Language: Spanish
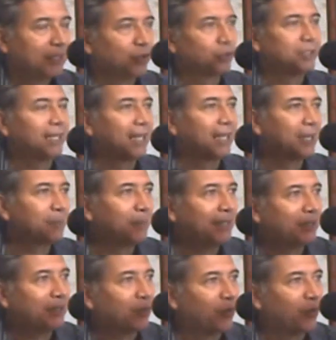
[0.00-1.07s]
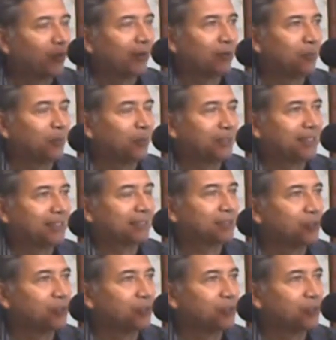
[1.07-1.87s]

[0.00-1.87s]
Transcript: No se les explicó a los policías,